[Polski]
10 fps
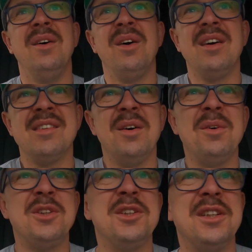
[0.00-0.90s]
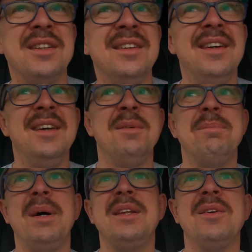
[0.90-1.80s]
okazało się, że
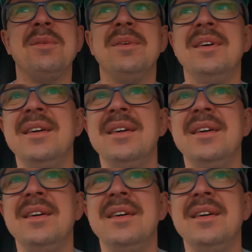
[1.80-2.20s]
beton